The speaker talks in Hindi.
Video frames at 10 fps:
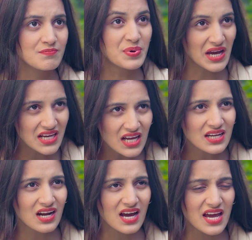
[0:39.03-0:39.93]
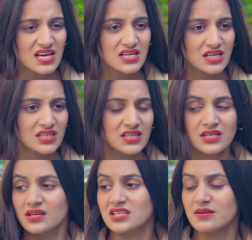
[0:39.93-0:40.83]
भैया ने रखा है
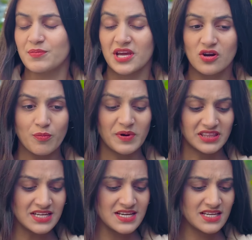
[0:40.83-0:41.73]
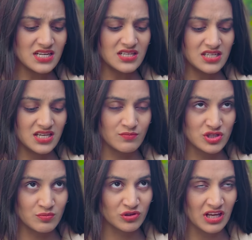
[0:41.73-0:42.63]
भैया को पता नहीं है क्या कि
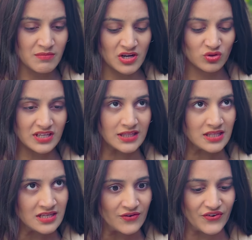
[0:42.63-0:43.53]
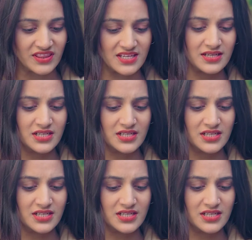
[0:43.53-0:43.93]
मुझे मुसलमानों से कितनी नफरत है